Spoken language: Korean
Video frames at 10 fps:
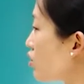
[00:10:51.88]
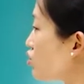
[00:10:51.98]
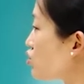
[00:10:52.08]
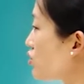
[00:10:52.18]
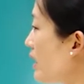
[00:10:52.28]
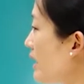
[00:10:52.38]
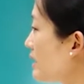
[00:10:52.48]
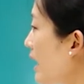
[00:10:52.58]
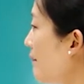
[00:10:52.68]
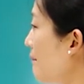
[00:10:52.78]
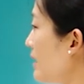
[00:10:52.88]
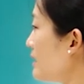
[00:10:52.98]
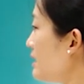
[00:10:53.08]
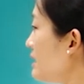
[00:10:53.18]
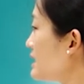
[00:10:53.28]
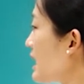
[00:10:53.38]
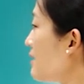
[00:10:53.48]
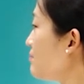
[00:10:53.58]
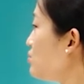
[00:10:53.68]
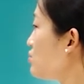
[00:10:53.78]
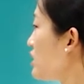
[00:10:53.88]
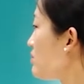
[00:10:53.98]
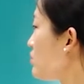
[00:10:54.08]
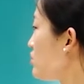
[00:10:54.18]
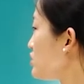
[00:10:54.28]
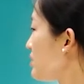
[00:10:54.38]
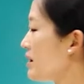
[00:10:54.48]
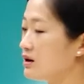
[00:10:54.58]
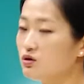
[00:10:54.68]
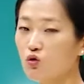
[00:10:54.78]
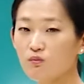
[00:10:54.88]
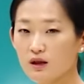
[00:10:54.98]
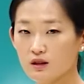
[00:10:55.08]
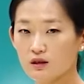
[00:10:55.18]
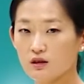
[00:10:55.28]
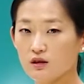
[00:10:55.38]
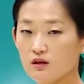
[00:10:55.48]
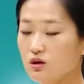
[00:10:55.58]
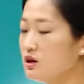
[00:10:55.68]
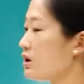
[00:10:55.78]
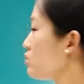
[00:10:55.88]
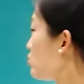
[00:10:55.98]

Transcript: 고추와 담배를 상품작물로 재배하는 농민, 이게